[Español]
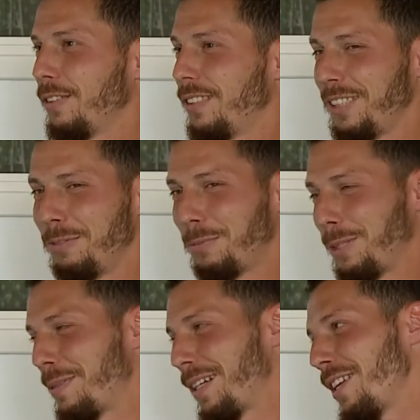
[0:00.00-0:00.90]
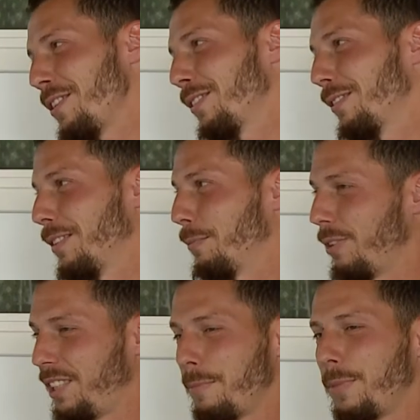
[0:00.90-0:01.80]
y se hacemos un programa de radio,
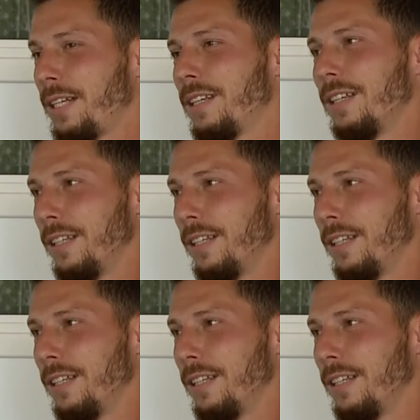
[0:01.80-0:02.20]
pues siempre